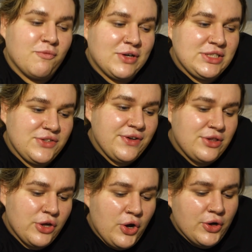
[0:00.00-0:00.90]
Właściwie
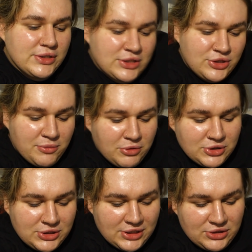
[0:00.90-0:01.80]
to zacząłem
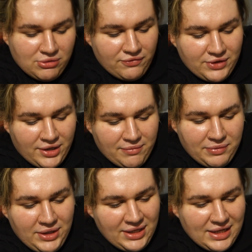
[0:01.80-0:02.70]
chodzić na siłownię
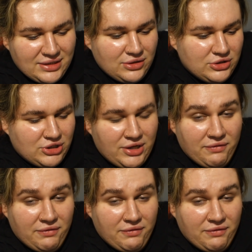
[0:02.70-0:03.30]
nie dlatego, że nie